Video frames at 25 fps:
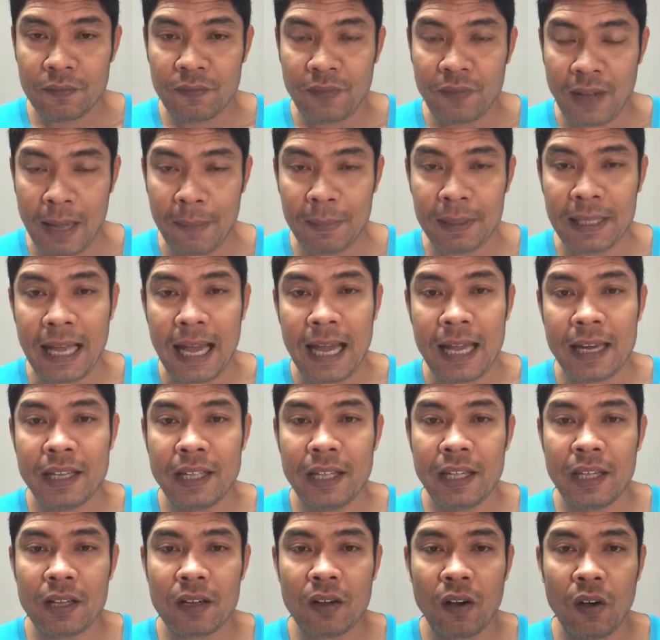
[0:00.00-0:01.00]
ฟ้าประธาน
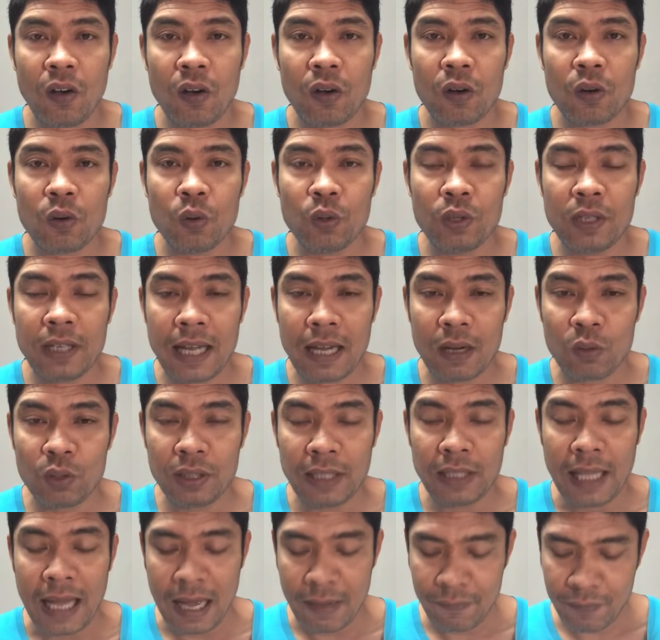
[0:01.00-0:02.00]
นี่ก็คุ้นหน้าคุ้น
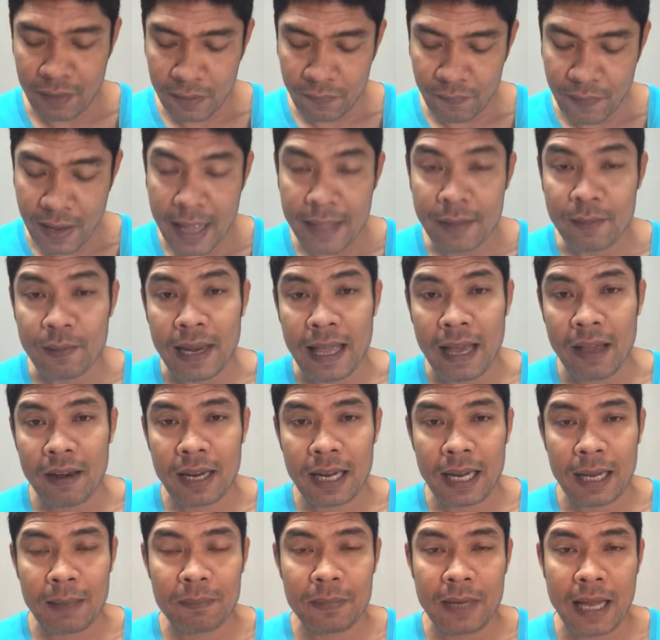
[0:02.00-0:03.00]
ตาแฟนๆอยู่แล้ว
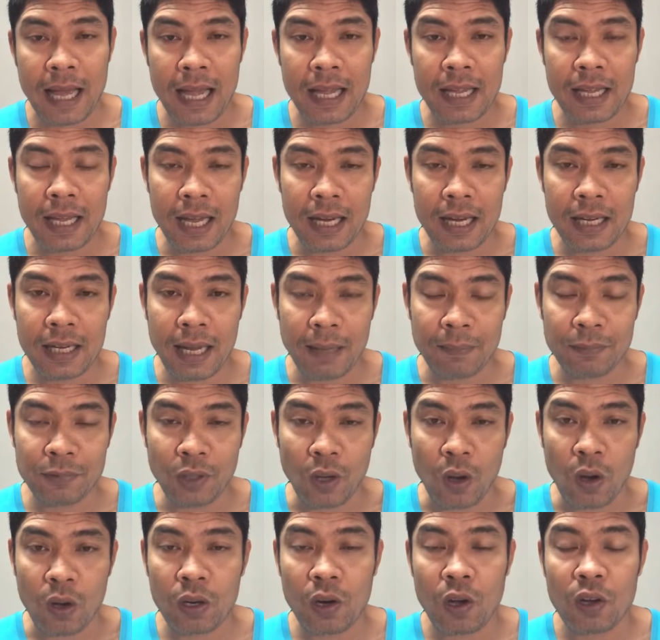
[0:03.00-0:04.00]
นะครับ ได้อันดับ
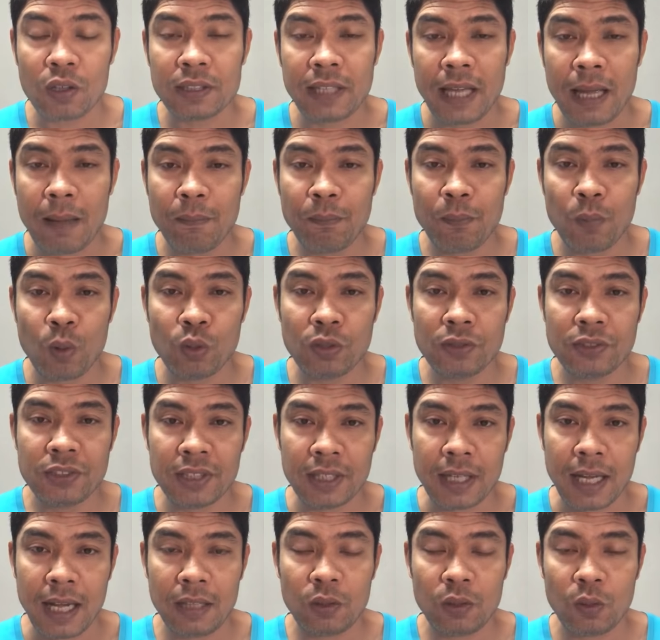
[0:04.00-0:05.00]
2รองแชมป์ปูน
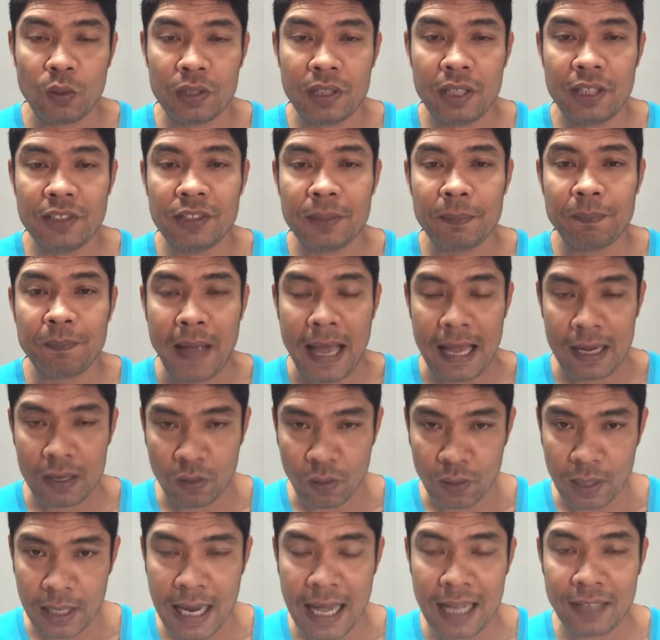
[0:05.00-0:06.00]
เสือตัวที่18ค
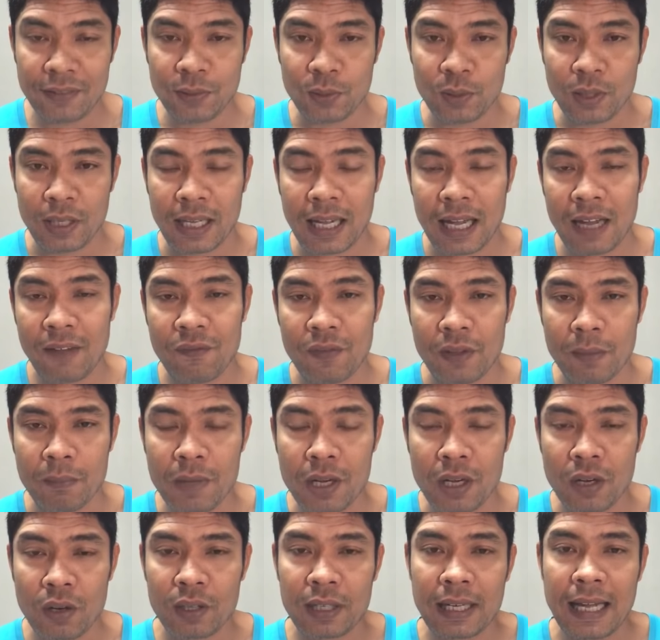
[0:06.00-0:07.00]
นล่าสุดนะครับฝี
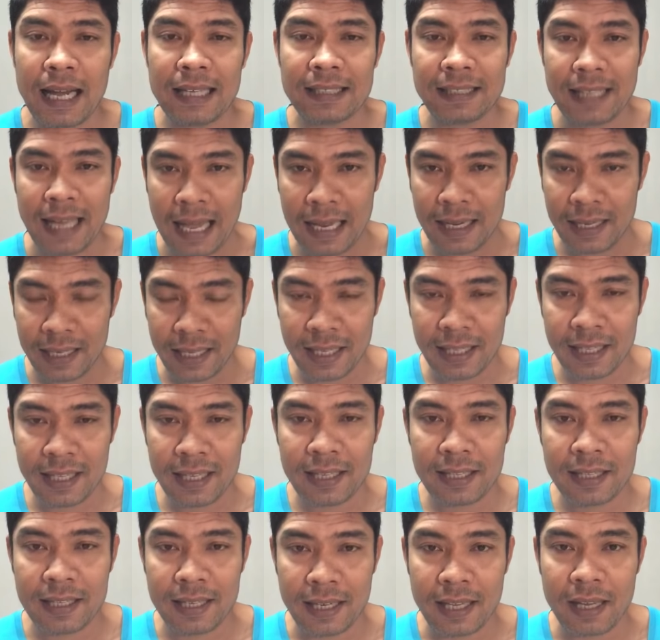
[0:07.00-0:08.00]
มือค่อนข้างจะดี
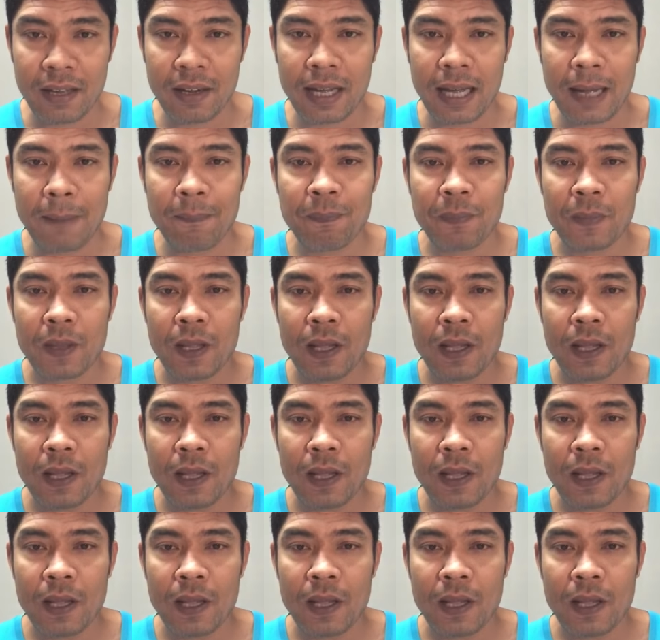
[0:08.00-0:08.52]
ทีเดียวนะครับ